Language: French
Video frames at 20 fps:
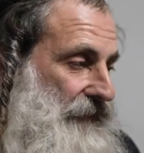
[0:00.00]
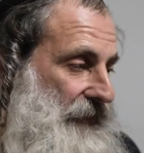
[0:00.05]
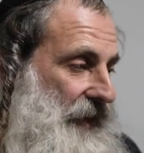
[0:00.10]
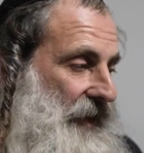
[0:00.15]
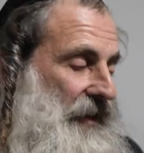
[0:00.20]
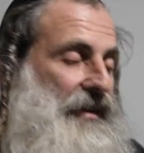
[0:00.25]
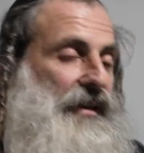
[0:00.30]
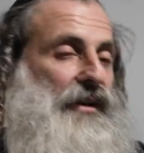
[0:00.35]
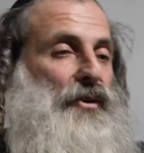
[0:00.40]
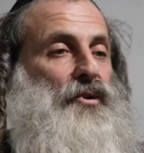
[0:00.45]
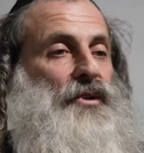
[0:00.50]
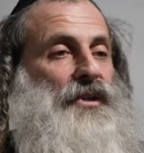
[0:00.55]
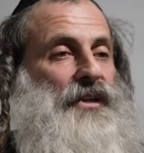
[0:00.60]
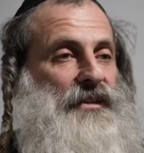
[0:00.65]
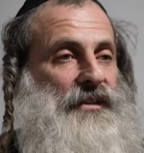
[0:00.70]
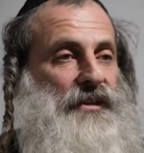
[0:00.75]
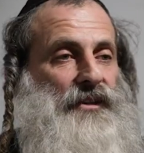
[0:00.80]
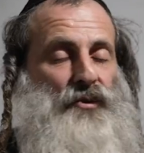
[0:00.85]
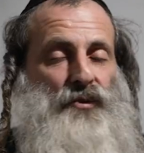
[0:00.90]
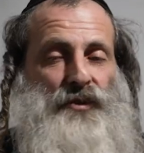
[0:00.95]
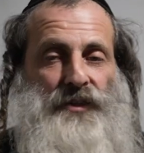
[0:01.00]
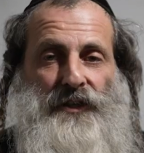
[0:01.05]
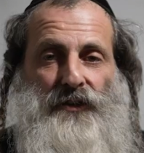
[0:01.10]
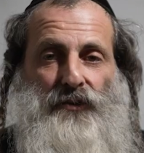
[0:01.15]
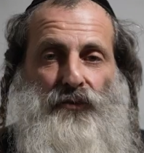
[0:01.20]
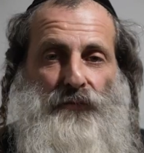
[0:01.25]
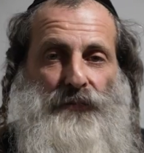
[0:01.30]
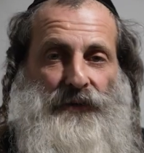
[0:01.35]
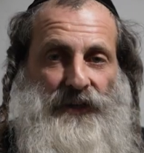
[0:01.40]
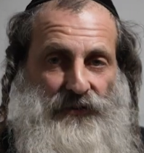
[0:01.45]
est déconnecté de cette
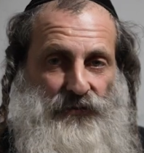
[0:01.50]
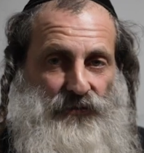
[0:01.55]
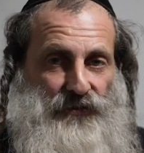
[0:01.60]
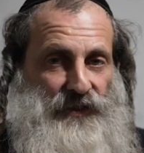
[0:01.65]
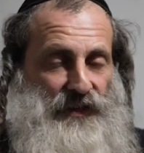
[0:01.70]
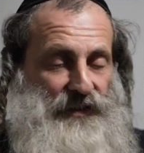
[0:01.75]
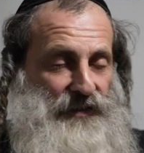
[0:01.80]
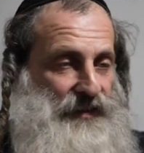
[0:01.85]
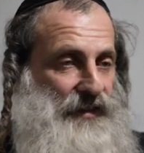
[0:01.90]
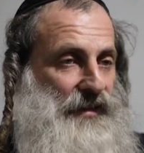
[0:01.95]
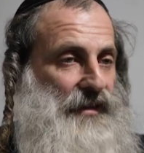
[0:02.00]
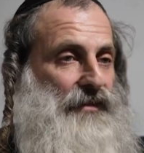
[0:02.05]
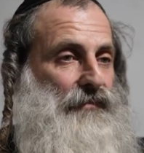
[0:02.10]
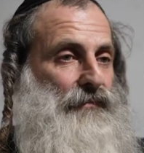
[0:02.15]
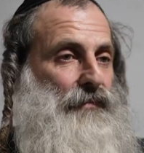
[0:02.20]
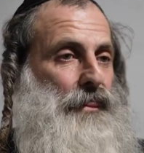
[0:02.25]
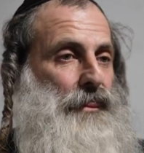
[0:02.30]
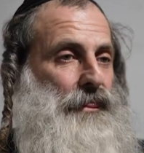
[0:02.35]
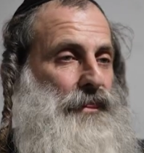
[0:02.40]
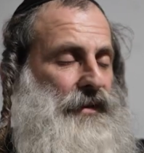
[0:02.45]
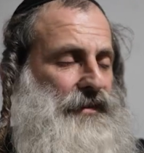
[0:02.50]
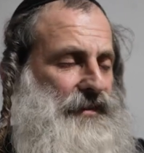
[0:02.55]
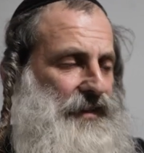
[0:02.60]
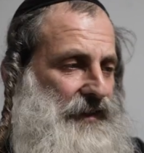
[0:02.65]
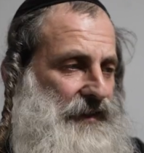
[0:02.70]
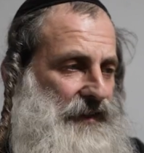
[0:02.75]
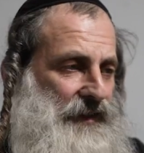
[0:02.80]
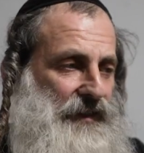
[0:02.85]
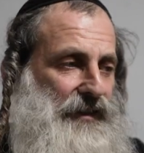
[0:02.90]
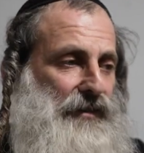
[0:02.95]
lumière du tzaddik, des
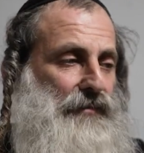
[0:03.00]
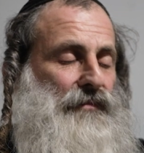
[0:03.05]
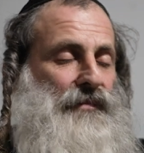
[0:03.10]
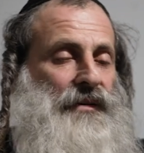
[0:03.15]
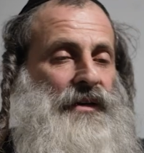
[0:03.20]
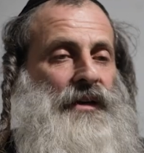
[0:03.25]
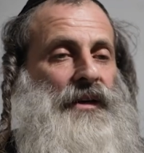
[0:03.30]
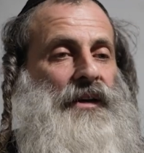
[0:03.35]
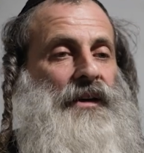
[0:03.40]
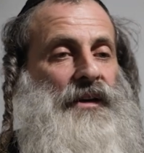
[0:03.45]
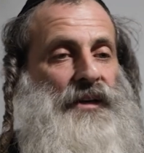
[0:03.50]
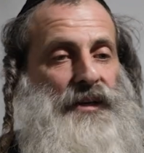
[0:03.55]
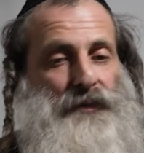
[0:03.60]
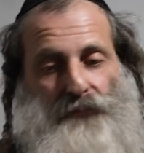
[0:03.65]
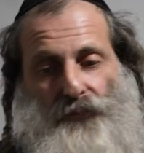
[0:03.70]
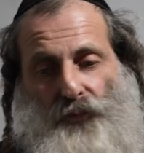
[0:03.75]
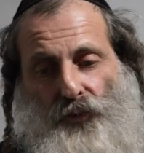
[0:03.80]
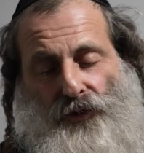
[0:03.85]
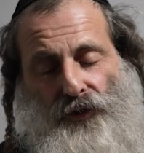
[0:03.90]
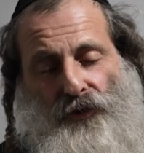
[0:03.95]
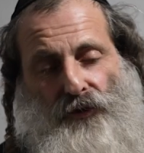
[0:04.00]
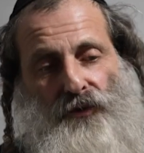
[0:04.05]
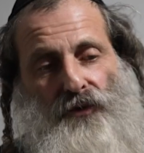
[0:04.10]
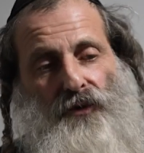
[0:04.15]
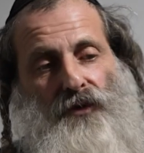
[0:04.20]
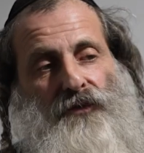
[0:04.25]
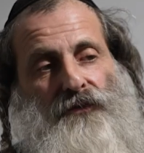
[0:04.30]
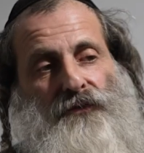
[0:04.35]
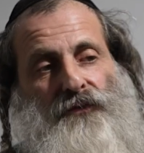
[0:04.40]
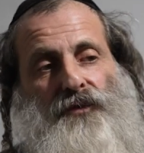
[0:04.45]
tzaddikim, et plus
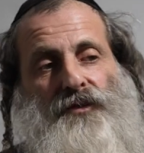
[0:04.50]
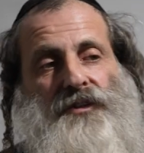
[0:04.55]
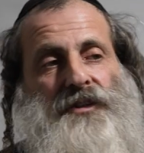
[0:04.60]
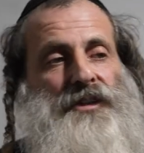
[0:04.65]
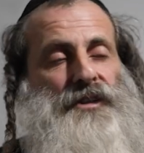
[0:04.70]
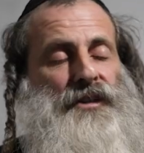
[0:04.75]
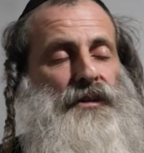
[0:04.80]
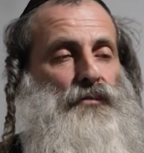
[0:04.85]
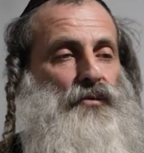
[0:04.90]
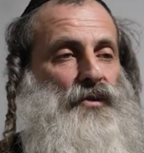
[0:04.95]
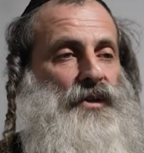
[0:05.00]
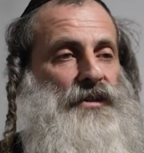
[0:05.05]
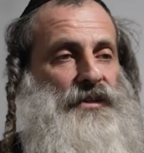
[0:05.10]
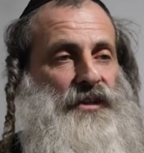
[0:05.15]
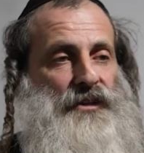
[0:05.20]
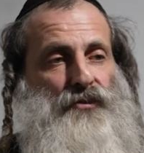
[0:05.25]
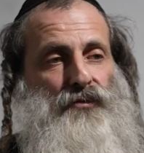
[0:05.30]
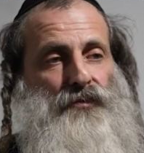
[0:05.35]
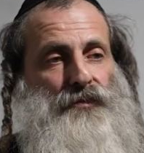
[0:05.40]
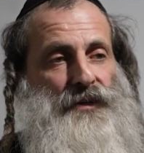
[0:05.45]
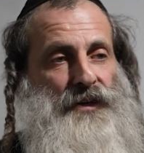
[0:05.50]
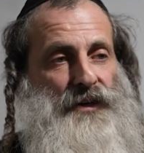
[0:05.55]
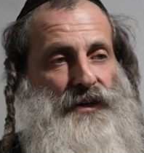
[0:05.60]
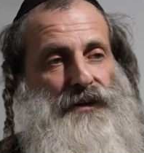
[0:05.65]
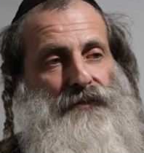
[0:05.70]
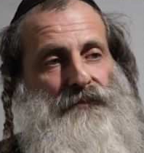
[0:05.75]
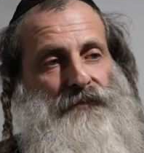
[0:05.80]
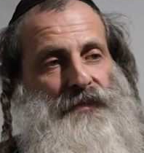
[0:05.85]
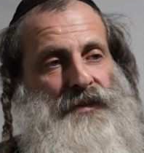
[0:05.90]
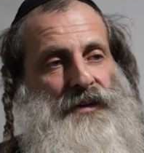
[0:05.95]
encore veut dissimuler cette lumière.
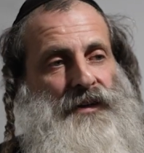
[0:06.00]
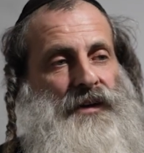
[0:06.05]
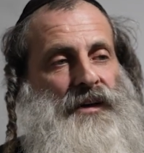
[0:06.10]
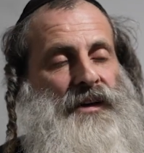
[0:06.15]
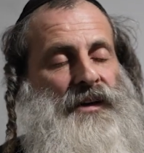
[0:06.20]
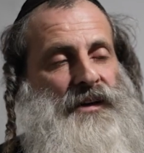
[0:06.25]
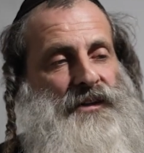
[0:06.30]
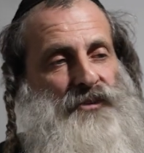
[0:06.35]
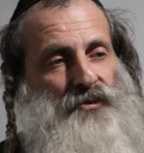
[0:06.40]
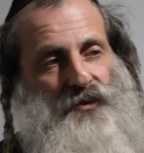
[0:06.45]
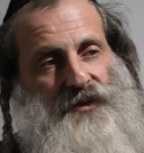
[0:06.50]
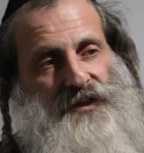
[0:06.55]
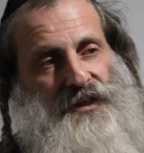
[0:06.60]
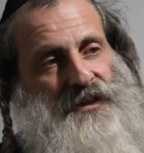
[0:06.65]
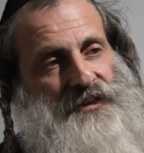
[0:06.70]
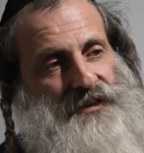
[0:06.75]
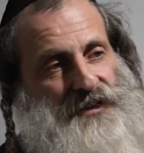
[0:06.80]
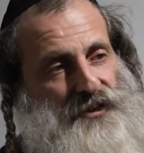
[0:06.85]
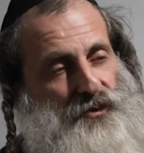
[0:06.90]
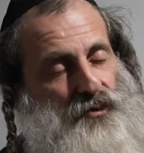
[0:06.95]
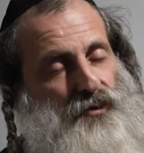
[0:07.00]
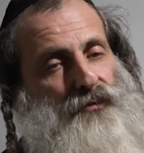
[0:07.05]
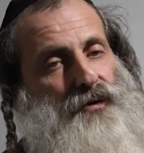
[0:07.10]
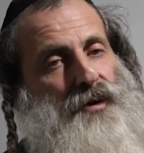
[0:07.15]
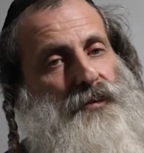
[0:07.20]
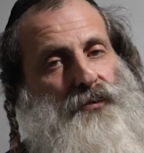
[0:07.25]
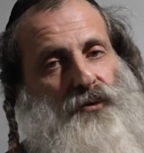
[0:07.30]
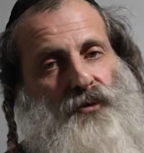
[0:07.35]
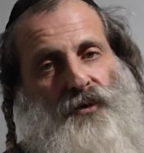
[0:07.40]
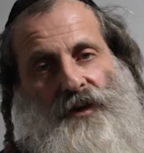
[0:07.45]
Donc ça, c'est deux fois
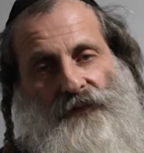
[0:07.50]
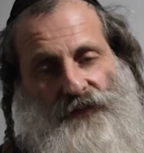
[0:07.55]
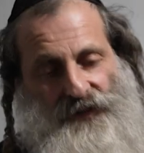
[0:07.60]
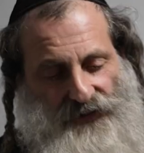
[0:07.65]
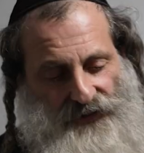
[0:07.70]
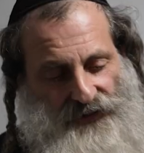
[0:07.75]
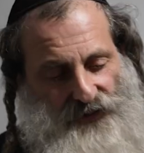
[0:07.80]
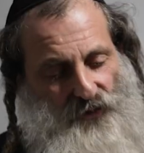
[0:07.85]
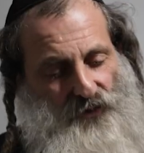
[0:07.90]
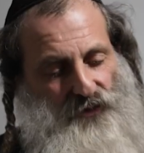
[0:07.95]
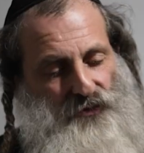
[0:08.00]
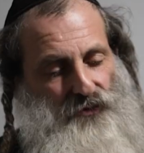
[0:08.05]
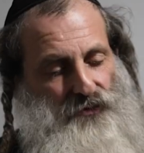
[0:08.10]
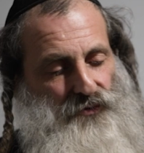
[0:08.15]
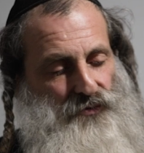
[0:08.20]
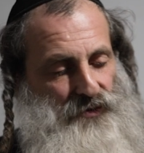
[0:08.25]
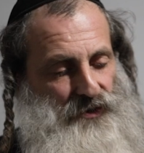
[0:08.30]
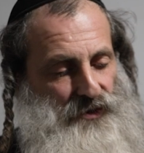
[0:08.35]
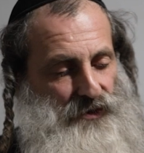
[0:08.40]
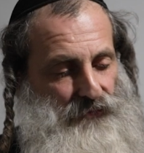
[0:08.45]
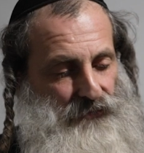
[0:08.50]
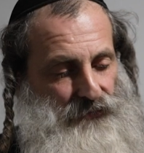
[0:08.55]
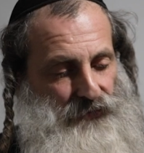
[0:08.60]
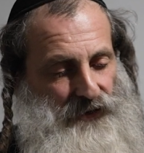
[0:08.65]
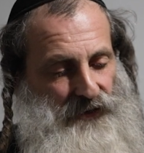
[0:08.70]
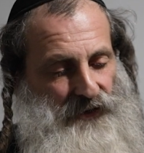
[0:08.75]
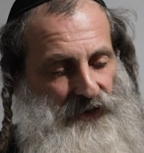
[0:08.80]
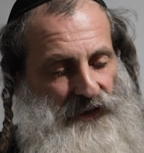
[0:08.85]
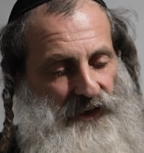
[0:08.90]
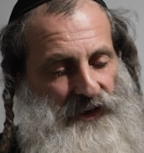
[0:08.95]
plus grave que la destruction du temple.
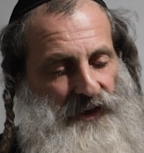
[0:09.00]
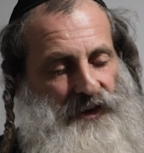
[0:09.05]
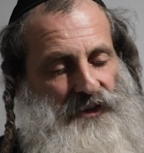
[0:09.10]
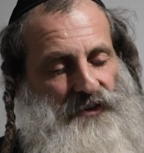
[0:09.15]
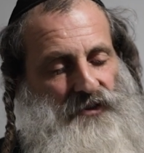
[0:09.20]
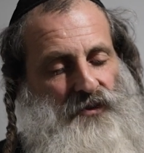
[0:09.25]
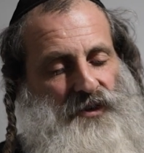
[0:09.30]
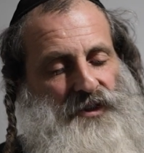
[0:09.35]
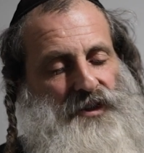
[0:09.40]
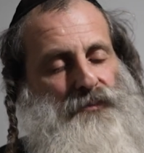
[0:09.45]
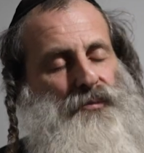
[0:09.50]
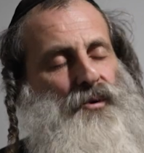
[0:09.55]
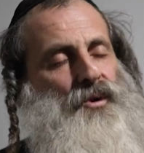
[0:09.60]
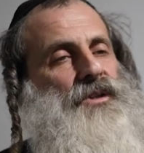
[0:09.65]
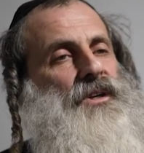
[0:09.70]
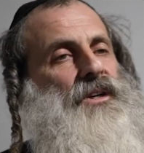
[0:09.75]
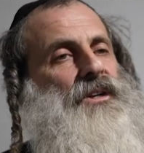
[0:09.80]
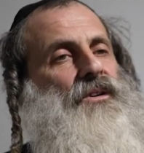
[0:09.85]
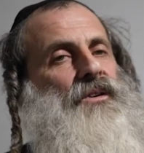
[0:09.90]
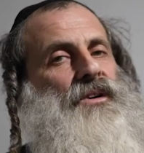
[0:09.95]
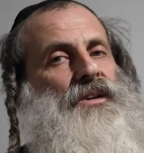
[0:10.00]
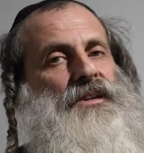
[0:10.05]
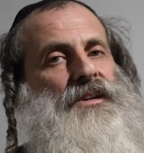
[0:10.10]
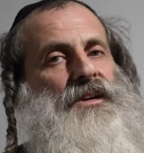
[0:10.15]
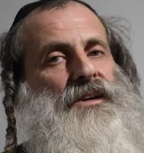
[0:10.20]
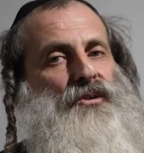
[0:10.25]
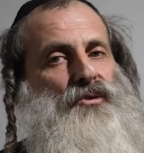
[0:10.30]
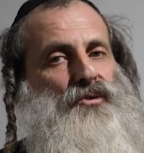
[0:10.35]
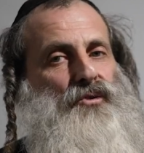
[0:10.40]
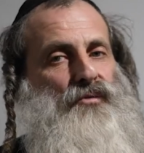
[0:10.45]
Donc c'est pour ça qu'en réalité,
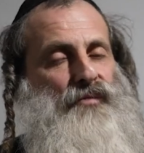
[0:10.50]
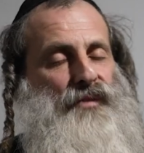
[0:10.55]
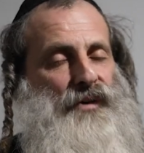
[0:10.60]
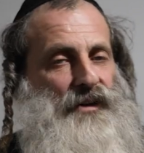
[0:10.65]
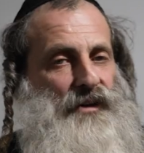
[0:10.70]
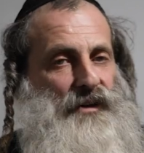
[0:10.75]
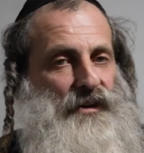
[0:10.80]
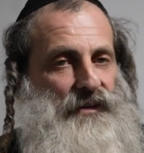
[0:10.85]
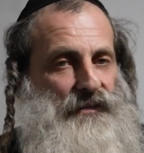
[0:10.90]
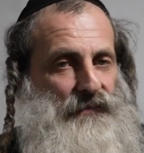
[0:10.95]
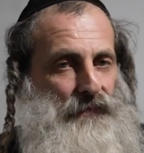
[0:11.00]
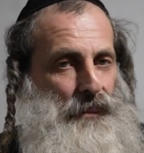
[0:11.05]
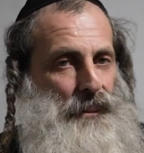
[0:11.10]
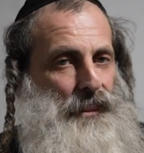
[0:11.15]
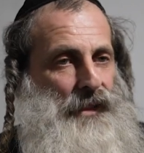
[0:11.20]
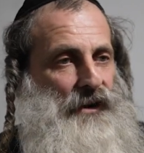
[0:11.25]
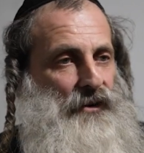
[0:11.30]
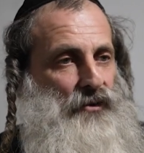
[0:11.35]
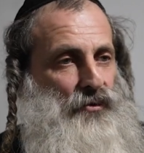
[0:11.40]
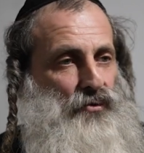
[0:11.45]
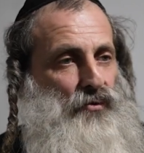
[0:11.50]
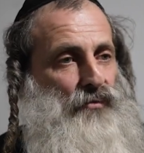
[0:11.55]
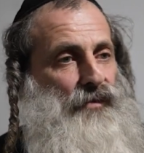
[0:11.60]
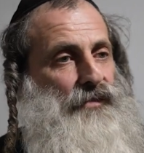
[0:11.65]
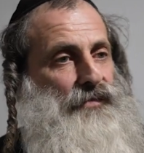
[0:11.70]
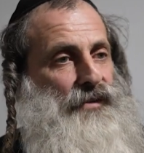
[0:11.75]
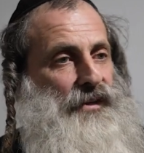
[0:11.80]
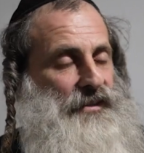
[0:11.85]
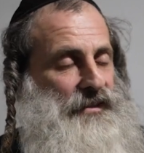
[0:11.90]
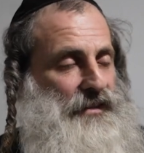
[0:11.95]
quand on va, quand on va
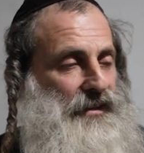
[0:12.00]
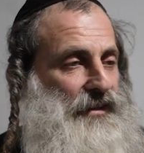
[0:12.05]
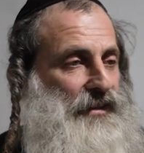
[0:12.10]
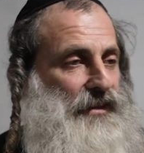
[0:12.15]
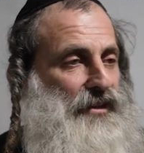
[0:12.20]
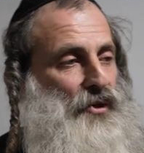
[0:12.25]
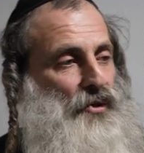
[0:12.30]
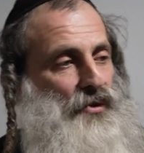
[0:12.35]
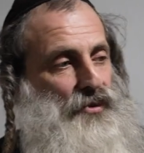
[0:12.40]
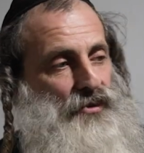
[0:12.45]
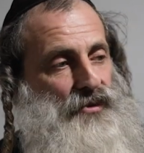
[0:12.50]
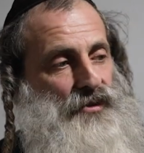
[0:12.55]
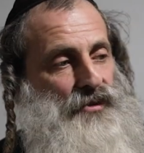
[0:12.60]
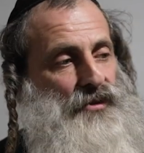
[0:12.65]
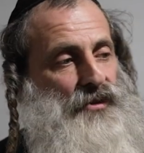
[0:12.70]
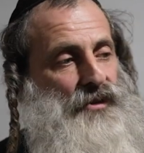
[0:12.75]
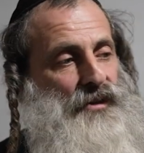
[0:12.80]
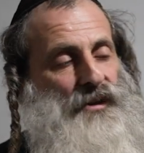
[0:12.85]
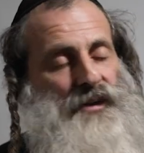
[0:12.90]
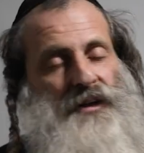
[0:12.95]
faire ces keynote,